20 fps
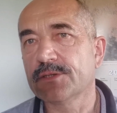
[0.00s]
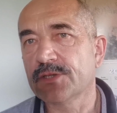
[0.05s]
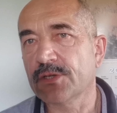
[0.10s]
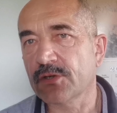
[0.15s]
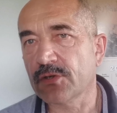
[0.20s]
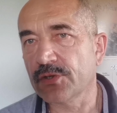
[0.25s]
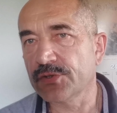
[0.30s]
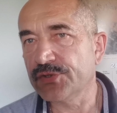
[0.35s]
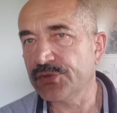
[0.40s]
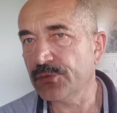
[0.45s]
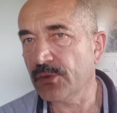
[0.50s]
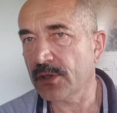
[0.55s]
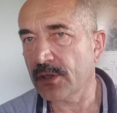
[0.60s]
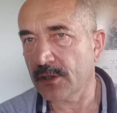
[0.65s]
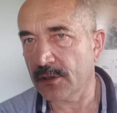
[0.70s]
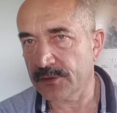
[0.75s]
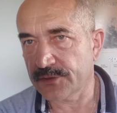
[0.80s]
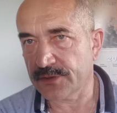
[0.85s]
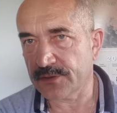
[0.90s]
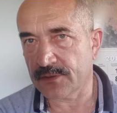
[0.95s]
To chodziło
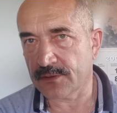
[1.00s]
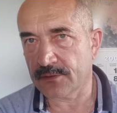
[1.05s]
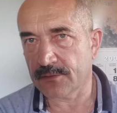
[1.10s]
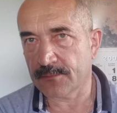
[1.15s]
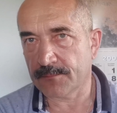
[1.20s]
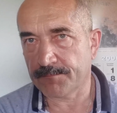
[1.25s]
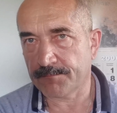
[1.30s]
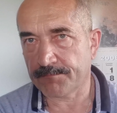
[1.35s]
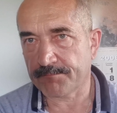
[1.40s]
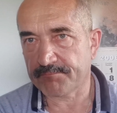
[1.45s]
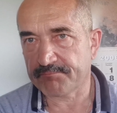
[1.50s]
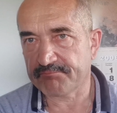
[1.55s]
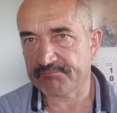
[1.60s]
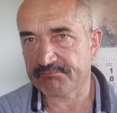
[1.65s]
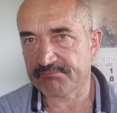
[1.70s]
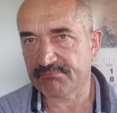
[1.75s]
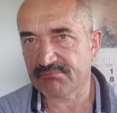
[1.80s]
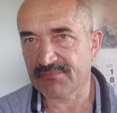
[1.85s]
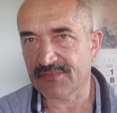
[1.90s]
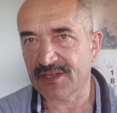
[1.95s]
o to,
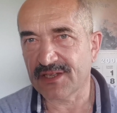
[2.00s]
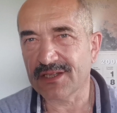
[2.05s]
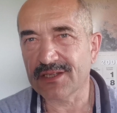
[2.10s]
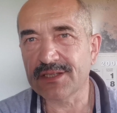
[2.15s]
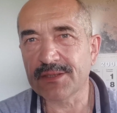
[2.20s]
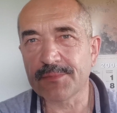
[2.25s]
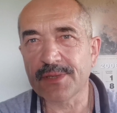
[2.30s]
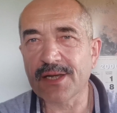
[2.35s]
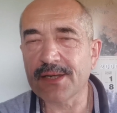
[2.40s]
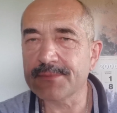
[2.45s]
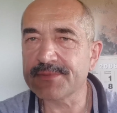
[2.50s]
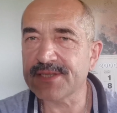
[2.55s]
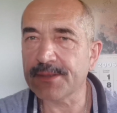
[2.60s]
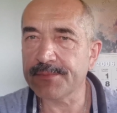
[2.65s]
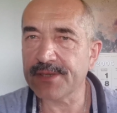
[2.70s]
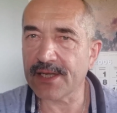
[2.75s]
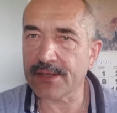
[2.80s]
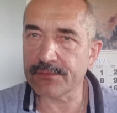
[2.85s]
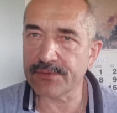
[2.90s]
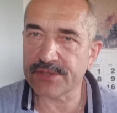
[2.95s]
ja nie miałem
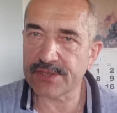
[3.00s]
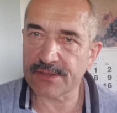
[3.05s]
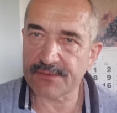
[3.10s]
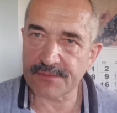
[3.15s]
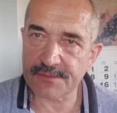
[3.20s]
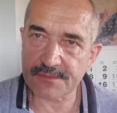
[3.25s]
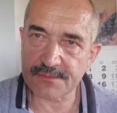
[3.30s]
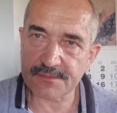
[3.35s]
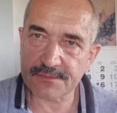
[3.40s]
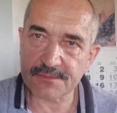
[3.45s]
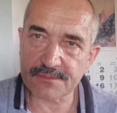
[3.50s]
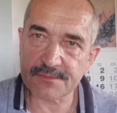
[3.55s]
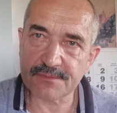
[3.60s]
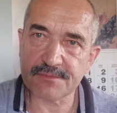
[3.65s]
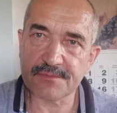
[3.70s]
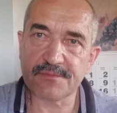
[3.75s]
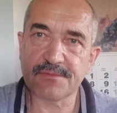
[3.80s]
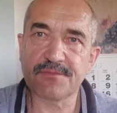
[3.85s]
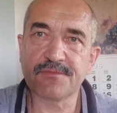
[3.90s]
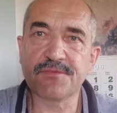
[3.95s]
zamiaru się
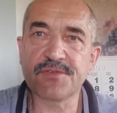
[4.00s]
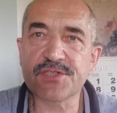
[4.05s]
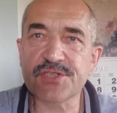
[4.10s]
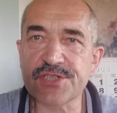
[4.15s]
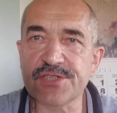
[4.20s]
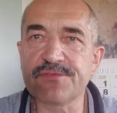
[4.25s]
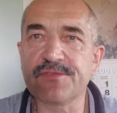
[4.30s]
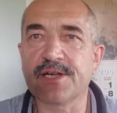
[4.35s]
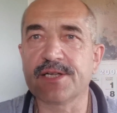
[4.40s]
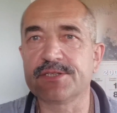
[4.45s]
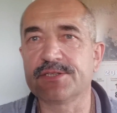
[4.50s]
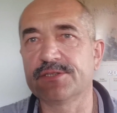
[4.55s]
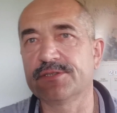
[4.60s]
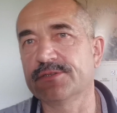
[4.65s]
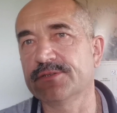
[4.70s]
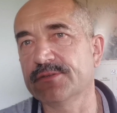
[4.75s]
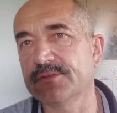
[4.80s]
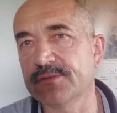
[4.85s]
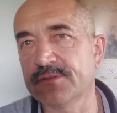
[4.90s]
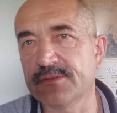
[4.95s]

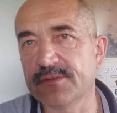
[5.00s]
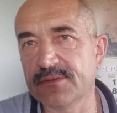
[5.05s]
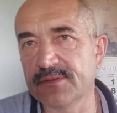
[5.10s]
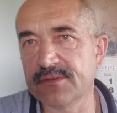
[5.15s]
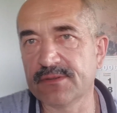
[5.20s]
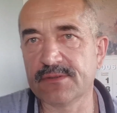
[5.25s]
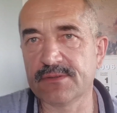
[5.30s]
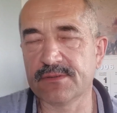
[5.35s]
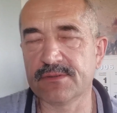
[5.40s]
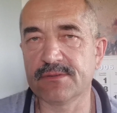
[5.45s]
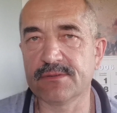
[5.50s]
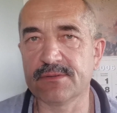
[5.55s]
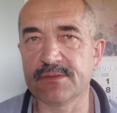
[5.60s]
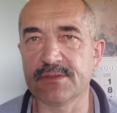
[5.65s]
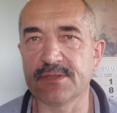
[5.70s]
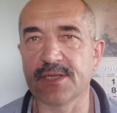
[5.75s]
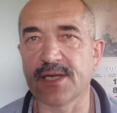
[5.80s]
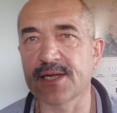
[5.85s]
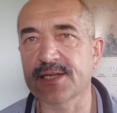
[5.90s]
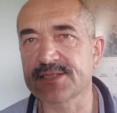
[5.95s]
wyżywać i
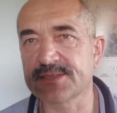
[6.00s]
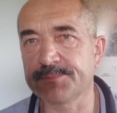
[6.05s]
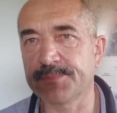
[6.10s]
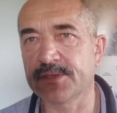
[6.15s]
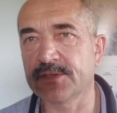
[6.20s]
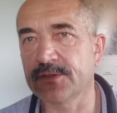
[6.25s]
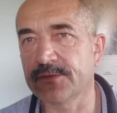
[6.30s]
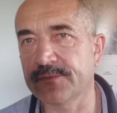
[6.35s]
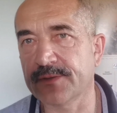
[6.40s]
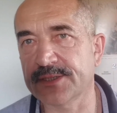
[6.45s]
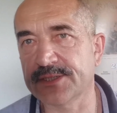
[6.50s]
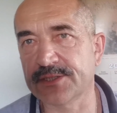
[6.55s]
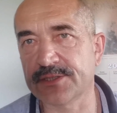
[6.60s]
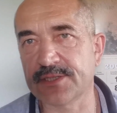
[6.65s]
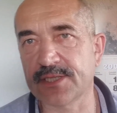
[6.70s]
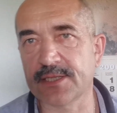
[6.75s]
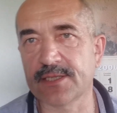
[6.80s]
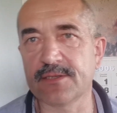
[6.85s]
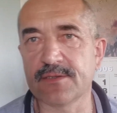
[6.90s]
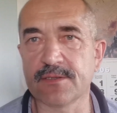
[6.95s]
eksponować
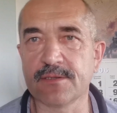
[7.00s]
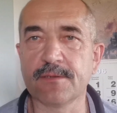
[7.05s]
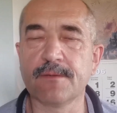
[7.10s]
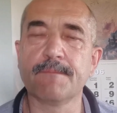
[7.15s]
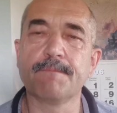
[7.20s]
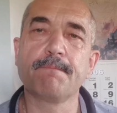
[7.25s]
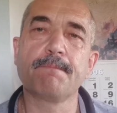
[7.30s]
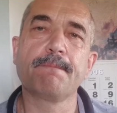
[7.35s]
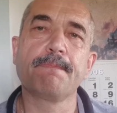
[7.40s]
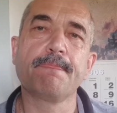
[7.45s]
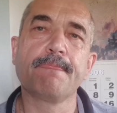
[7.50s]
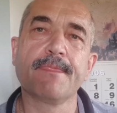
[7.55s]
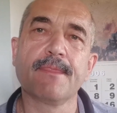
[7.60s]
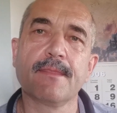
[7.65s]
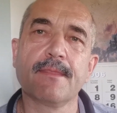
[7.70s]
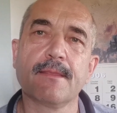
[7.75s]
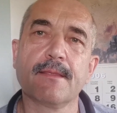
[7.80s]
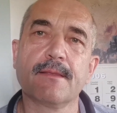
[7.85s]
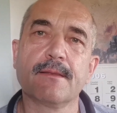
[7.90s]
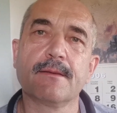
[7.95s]
tego,
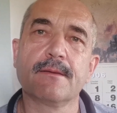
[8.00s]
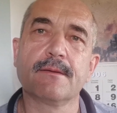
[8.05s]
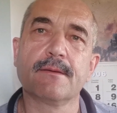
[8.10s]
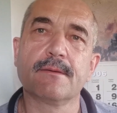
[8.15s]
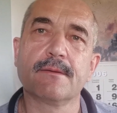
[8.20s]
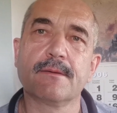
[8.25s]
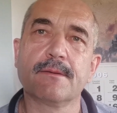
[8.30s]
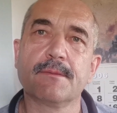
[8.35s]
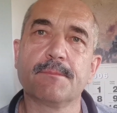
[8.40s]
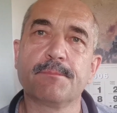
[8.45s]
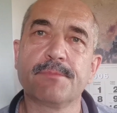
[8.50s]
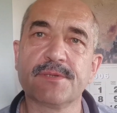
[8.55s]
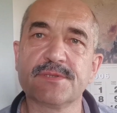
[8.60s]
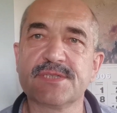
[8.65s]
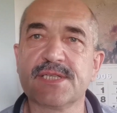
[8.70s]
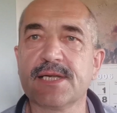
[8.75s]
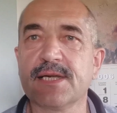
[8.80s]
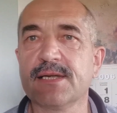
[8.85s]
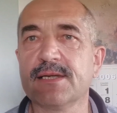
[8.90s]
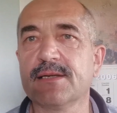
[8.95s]

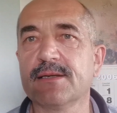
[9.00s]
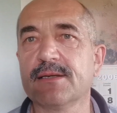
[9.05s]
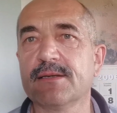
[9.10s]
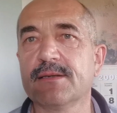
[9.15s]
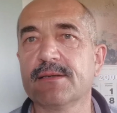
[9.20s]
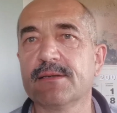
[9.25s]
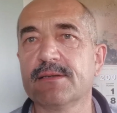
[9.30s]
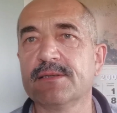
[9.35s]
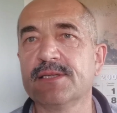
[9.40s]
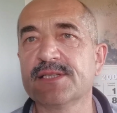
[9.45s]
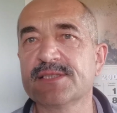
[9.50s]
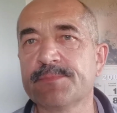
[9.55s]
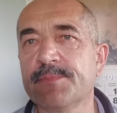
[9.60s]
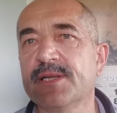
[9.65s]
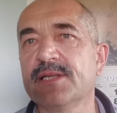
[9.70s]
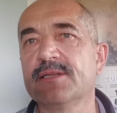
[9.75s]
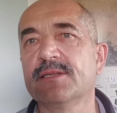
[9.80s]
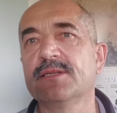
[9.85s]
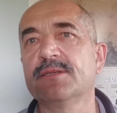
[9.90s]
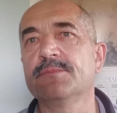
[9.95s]
poza
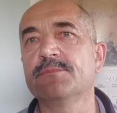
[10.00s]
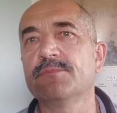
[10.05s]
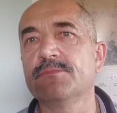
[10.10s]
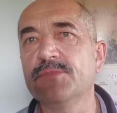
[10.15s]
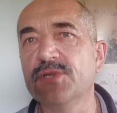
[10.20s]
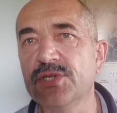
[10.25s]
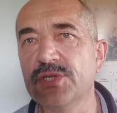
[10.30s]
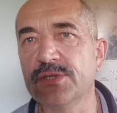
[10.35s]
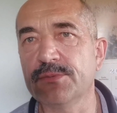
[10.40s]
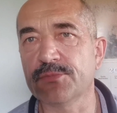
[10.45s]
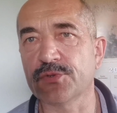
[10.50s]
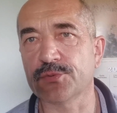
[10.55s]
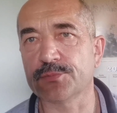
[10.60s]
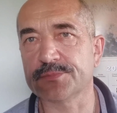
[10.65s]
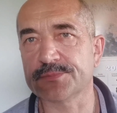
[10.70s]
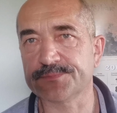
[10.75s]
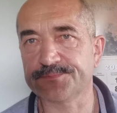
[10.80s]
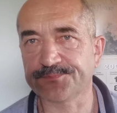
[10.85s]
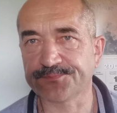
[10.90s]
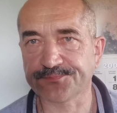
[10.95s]
niezbędnym minimum.
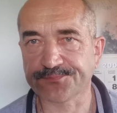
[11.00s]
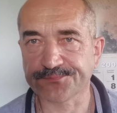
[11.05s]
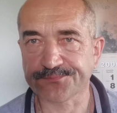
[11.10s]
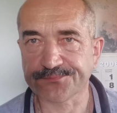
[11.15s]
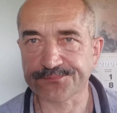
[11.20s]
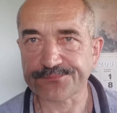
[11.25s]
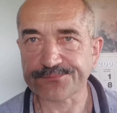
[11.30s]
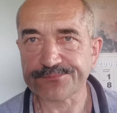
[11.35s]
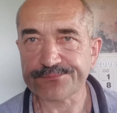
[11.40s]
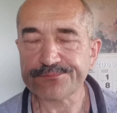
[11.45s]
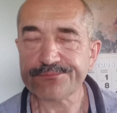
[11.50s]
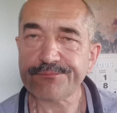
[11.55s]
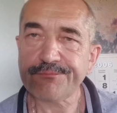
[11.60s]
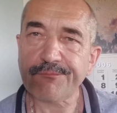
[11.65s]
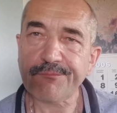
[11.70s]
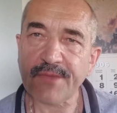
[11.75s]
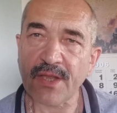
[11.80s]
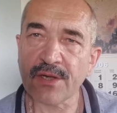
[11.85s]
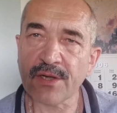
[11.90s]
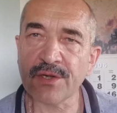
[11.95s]

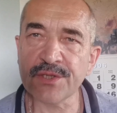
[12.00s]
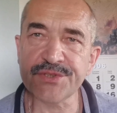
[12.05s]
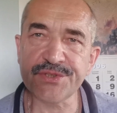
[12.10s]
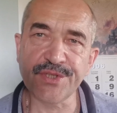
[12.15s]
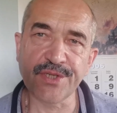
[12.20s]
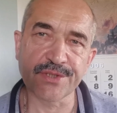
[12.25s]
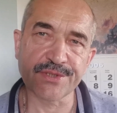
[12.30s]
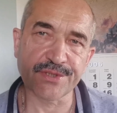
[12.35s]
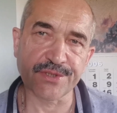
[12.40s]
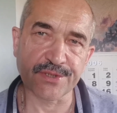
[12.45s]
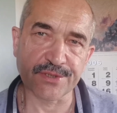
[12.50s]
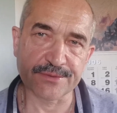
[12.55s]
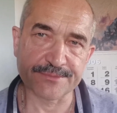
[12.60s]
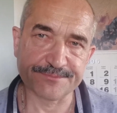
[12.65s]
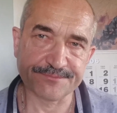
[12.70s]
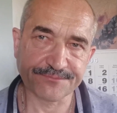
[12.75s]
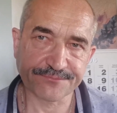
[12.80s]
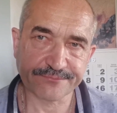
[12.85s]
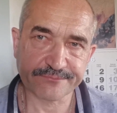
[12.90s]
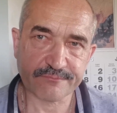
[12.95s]
Chodzi o to,
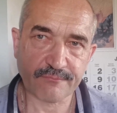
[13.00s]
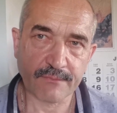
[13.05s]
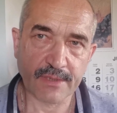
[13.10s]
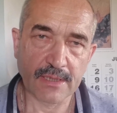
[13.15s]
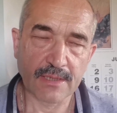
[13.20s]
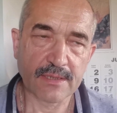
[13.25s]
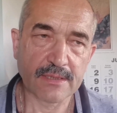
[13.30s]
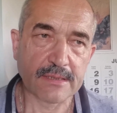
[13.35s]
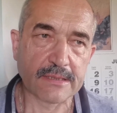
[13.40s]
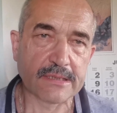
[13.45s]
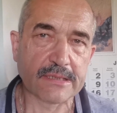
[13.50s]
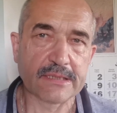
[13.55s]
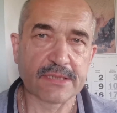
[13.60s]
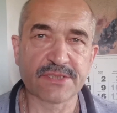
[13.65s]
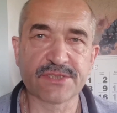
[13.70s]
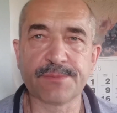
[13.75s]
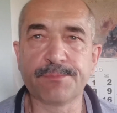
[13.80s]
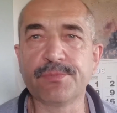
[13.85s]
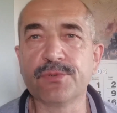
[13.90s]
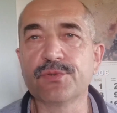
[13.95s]

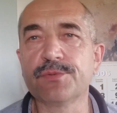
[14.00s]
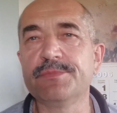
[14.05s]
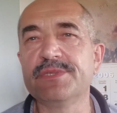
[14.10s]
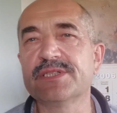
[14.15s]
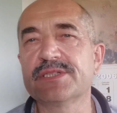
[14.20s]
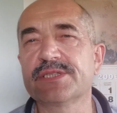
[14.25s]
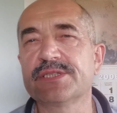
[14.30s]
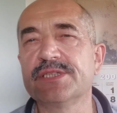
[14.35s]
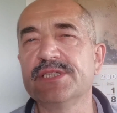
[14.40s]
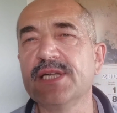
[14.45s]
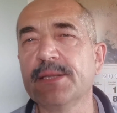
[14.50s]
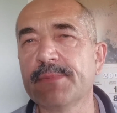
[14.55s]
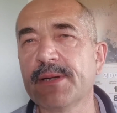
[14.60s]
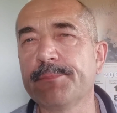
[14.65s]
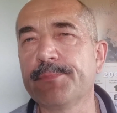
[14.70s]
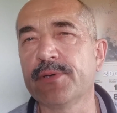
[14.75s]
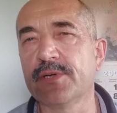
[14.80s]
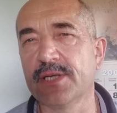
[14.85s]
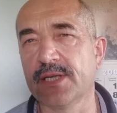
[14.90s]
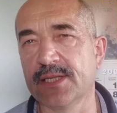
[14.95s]
że burmistrz nie ma
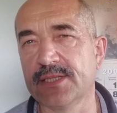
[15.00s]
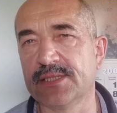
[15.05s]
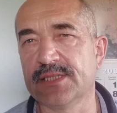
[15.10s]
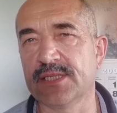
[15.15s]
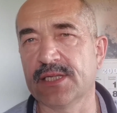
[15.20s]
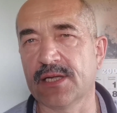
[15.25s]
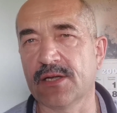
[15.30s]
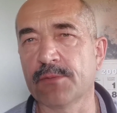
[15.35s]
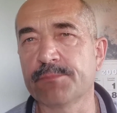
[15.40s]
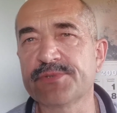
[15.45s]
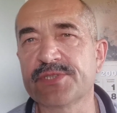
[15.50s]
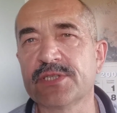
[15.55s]
pojęcia o